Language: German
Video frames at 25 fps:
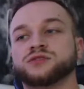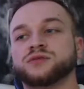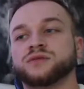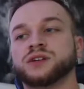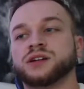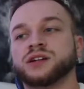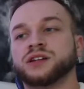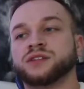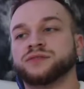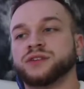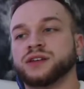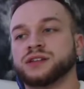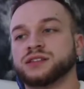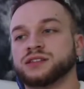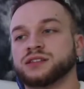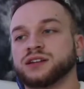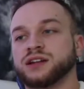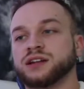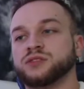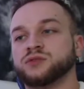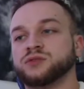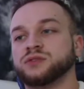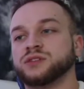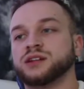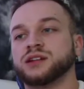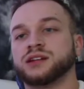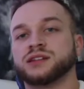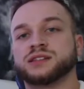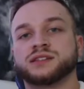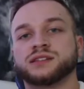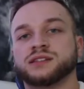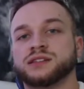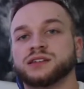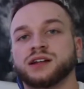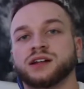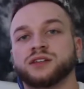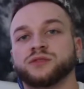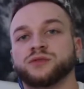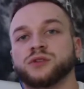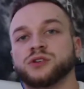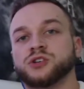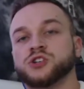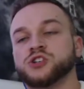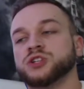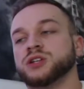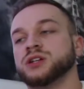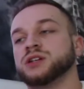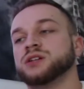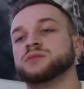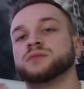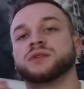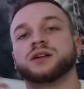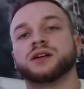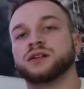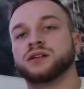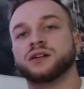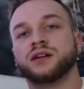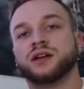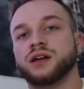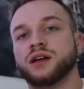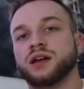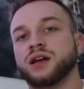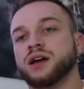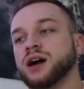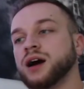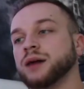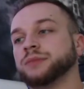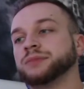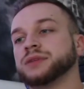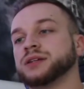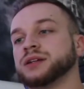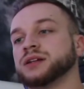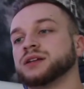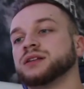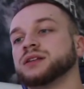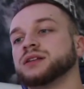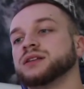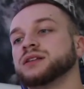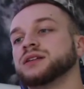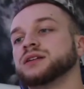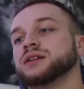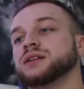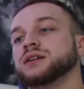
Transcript: wirklich fest dran und die lassen sich halt voll schnell immer abtrennen.